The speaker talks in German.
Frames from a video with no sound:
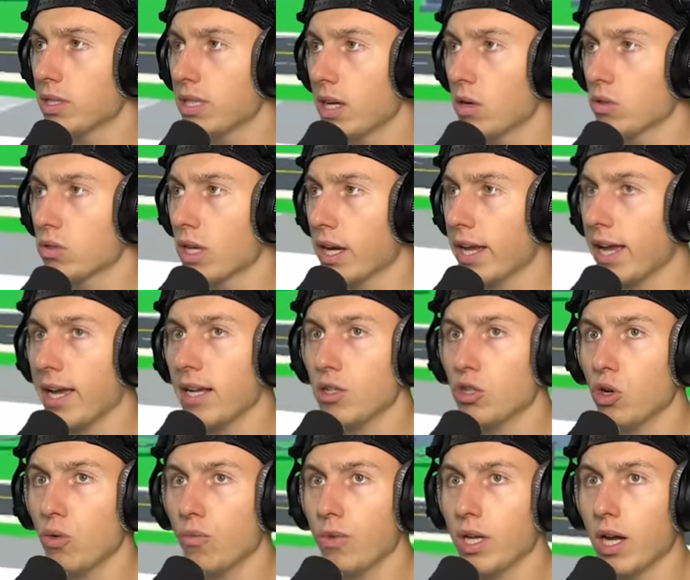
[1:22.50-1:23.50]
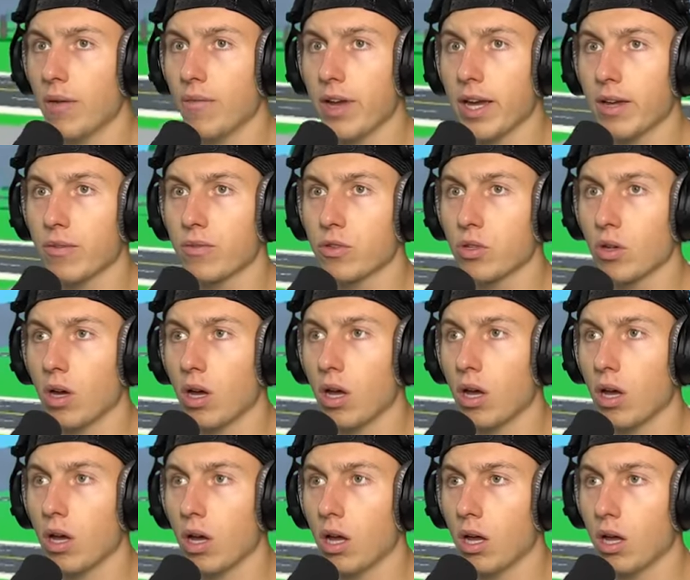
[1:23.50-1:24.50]
ist denn unser Geld schon wieder weg? Wieso?
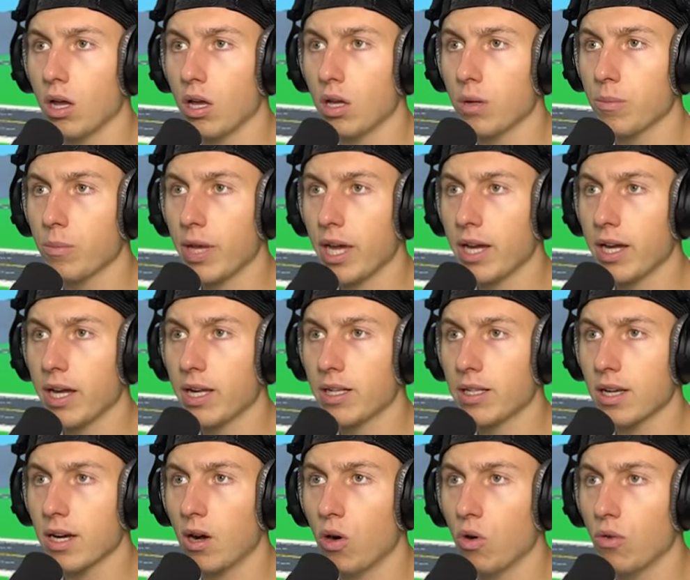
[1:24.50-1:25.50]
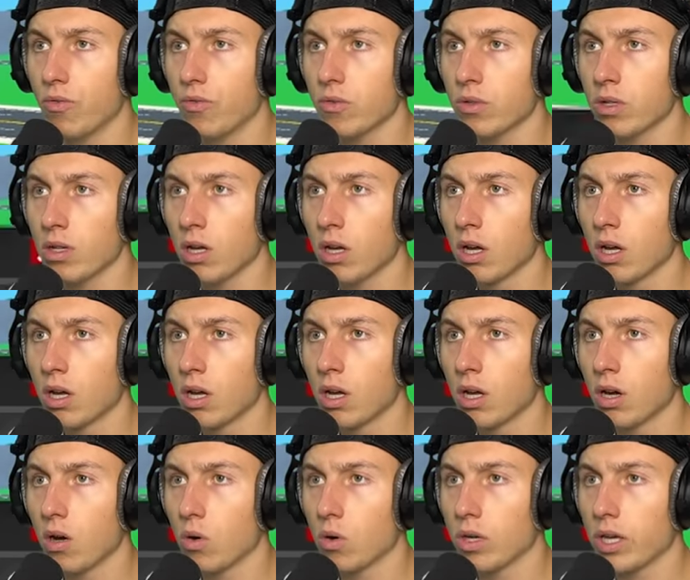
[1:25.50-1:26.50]
Äh, mehr Geld kaufen?
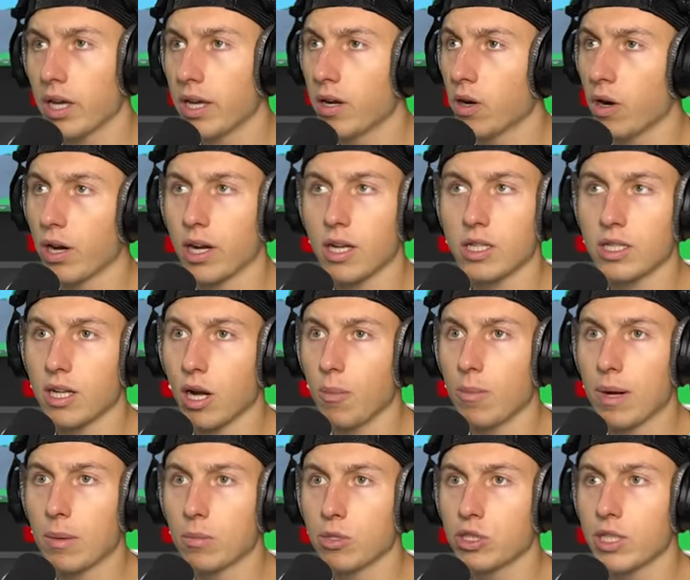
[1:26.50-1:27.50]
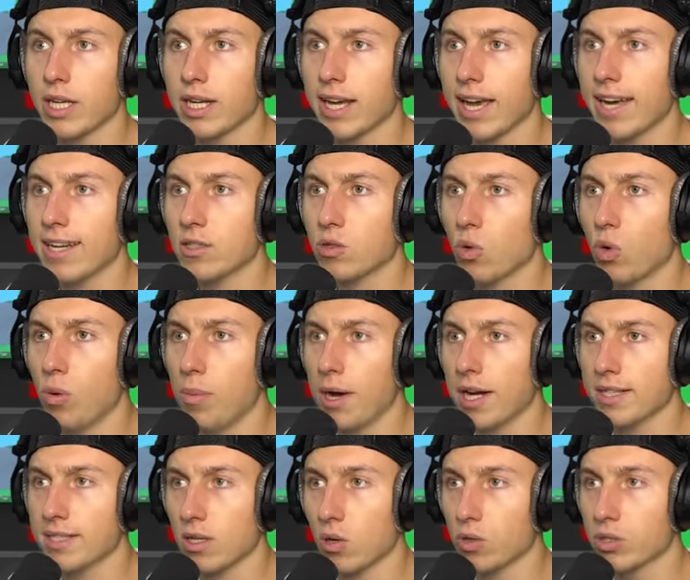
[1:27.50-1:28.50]
Okay, Leute, ich glaube, man muss hier direkt
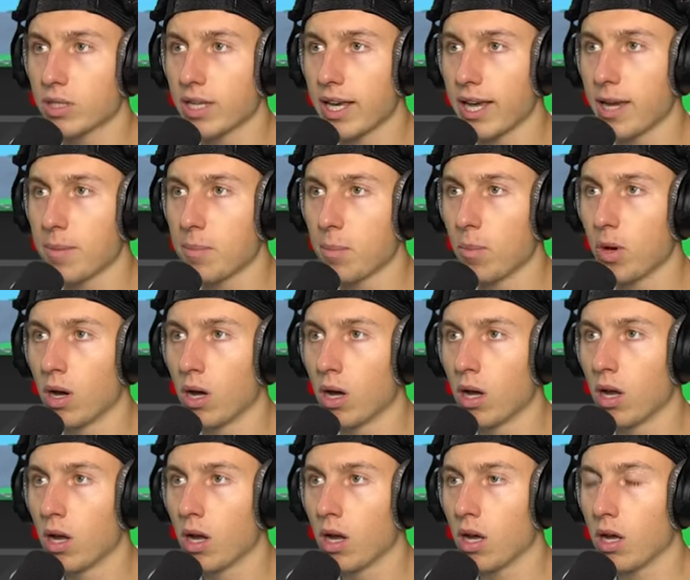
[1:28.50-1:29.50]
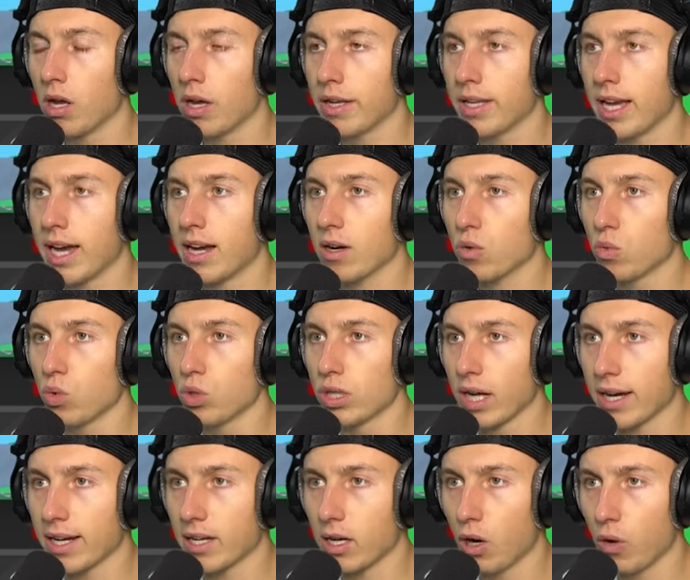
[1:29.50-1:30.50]
Robux ausgeben. Äh, ja, gut,
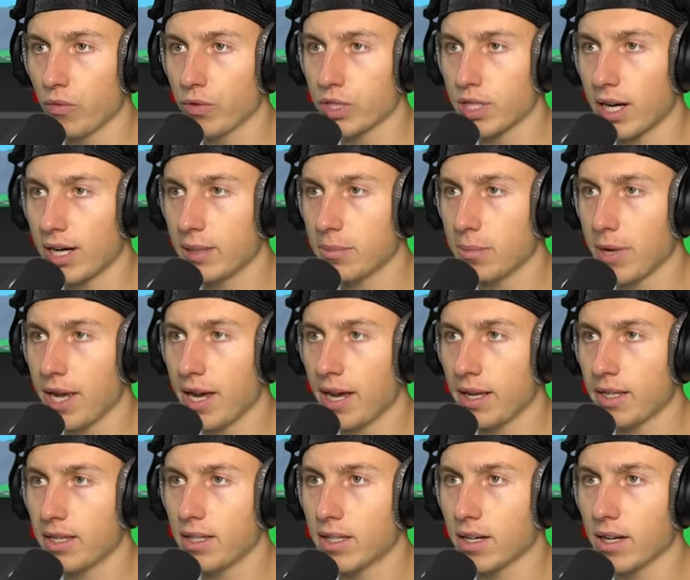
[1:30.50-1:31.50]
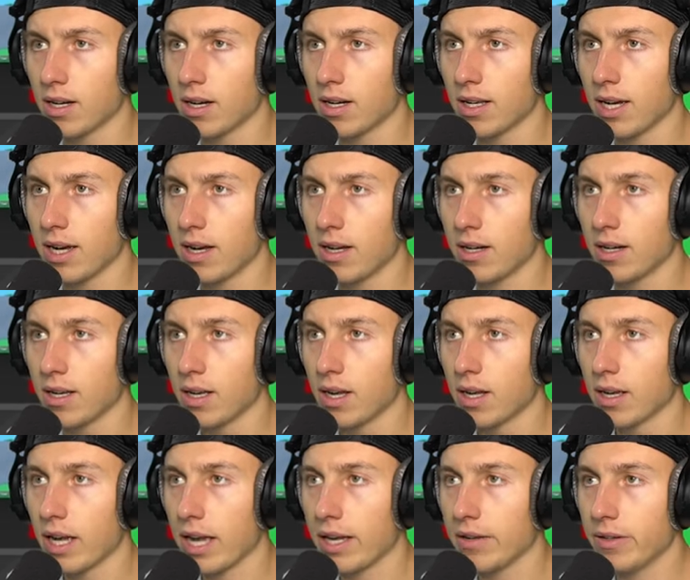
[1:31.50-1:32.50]
dann kaufe ich halt mehr hier. Ja,
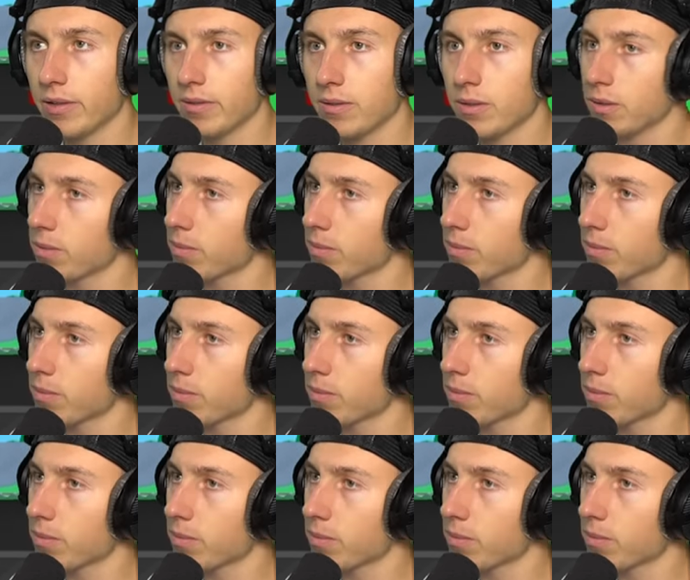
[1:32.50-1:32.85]
äh,